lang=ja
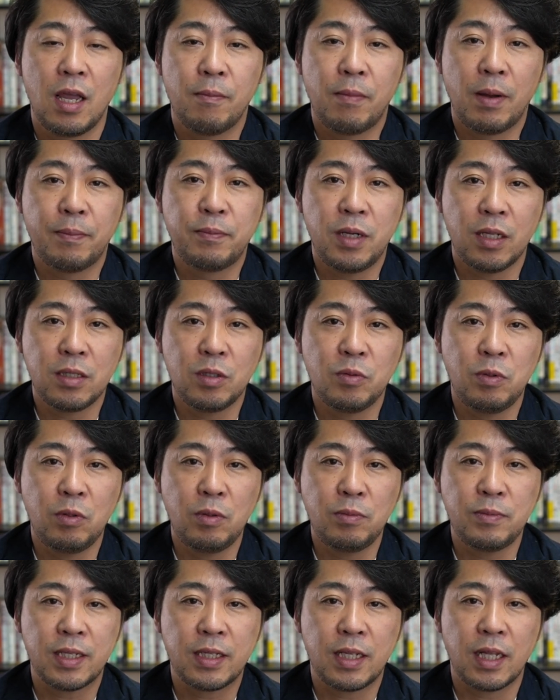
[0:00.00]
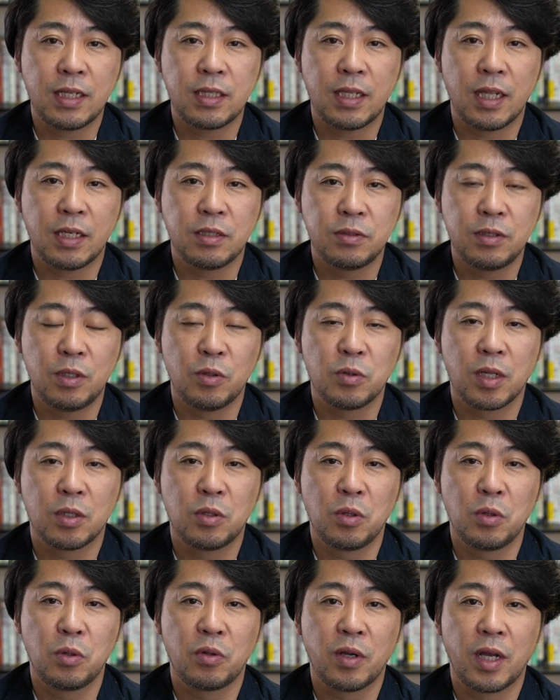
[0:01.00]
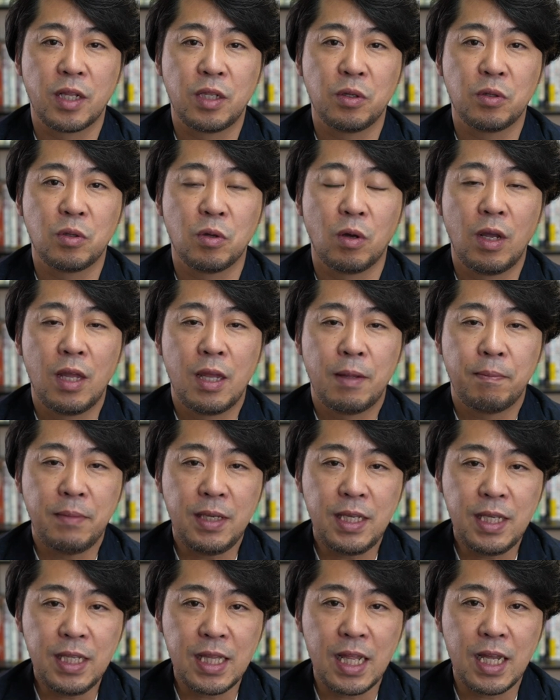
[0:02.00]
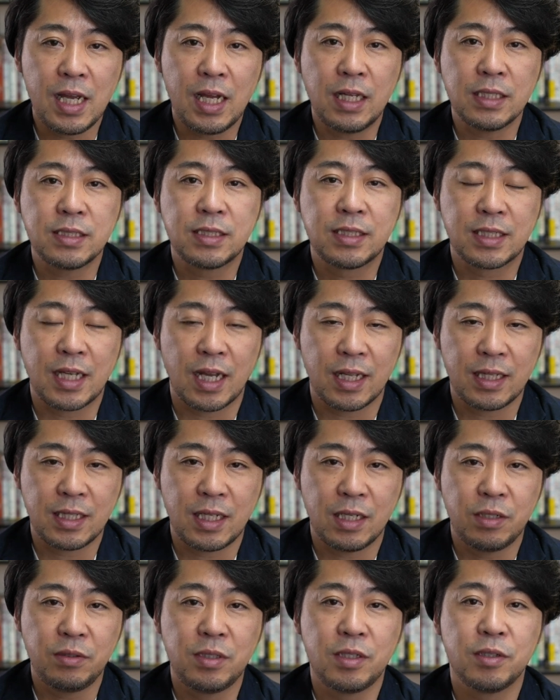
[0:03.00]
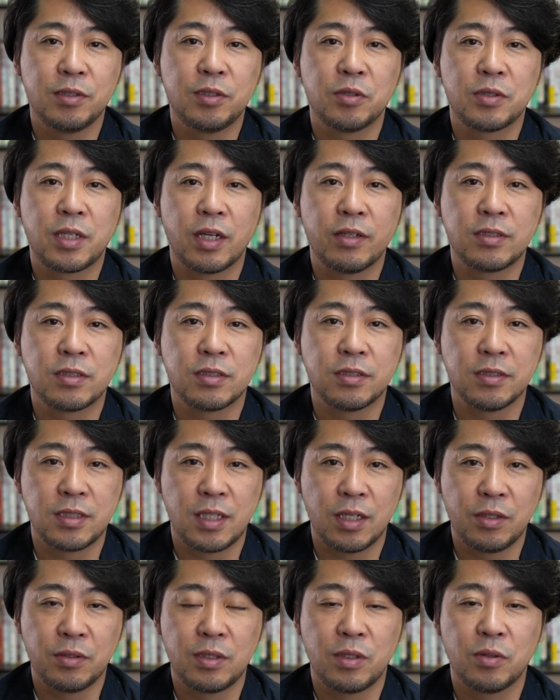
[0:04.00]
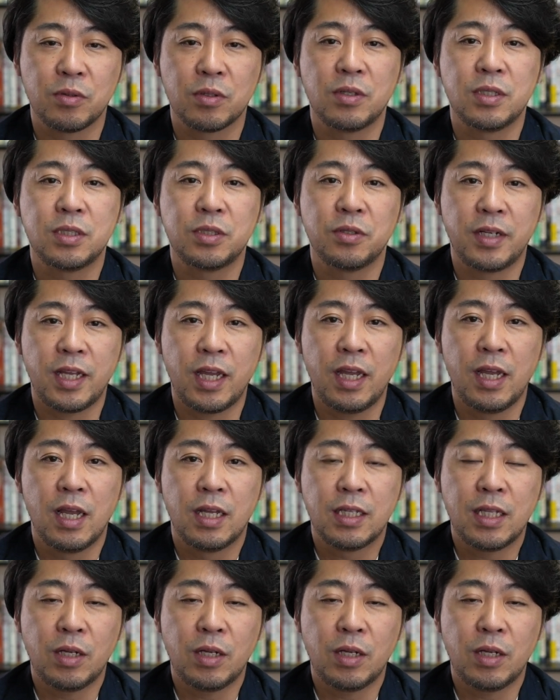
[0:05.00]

まあ、プラットフォーマーになっていくってことはどういうことかというと、みんなが使ってるっていう状態を作っていくってことですよね。